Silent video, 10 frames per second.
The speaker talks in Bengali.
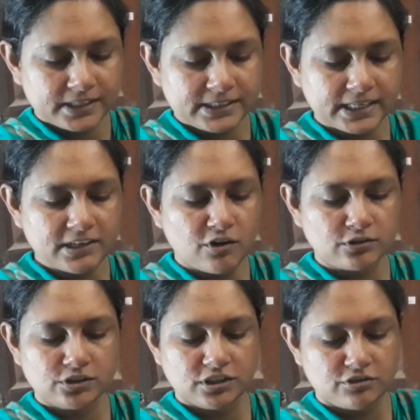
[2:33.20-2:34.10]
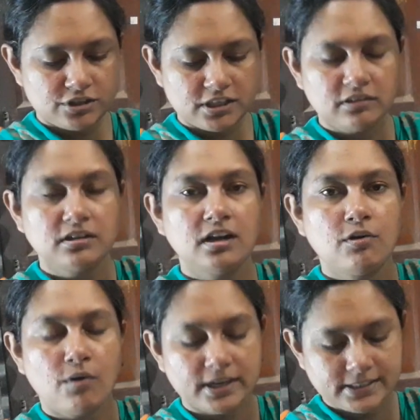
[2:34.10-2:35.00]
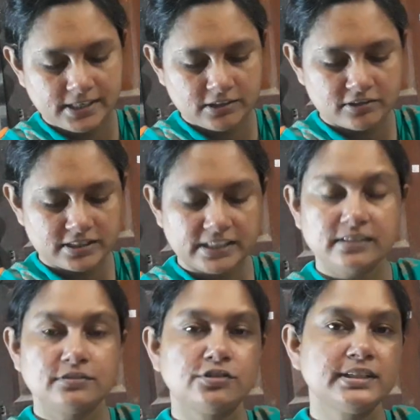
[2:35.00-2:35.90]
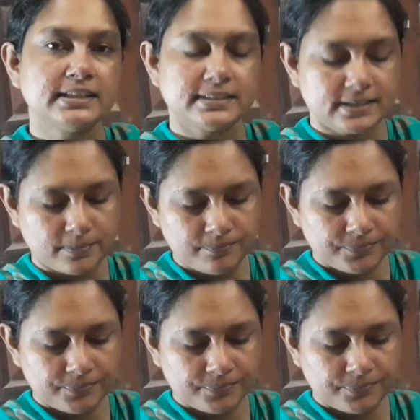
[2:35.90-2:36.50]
সে কি অঙ্কটি করছিল না ওয়াজ হি নট ডুইং দ্য সাম